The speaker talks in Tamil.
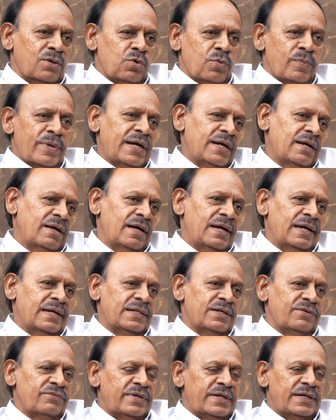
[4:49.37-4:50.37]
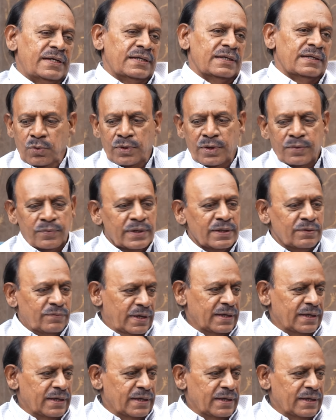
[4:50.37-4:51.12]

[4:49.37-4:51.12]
குமரன் காலனி தான் வீடு போனவுடனே